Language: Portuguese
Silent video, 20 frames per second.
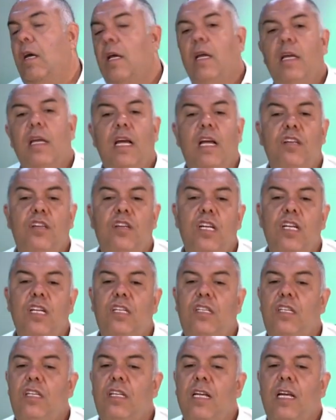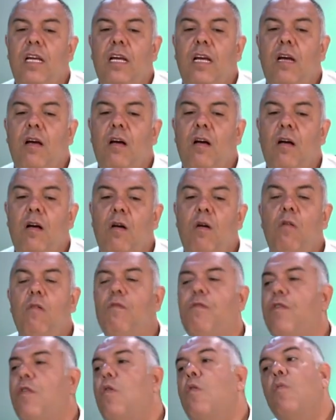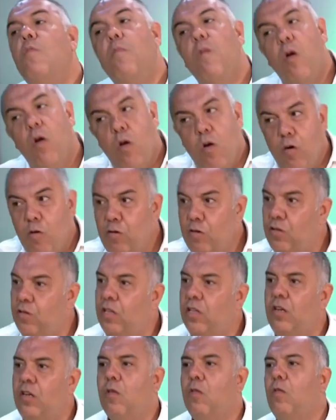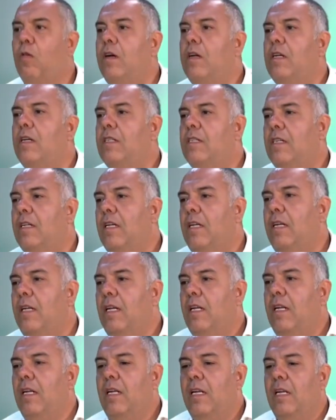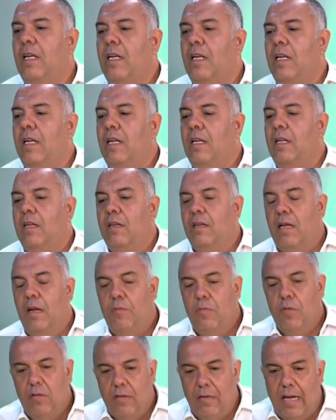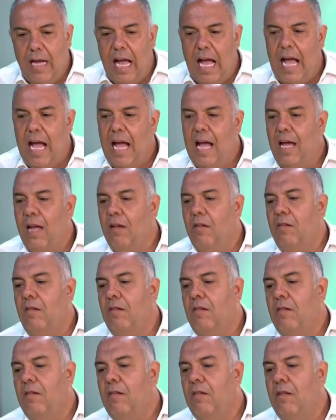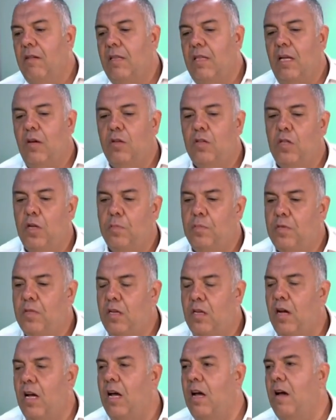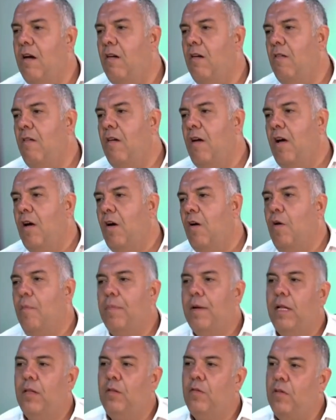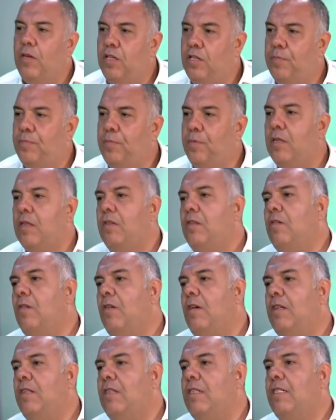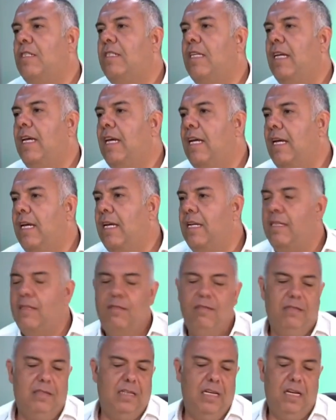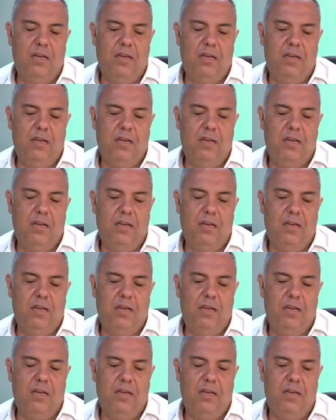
E a gente ouviu um monte de coisa. É muito caro, tem outra opção, compra dois por dois de seis, você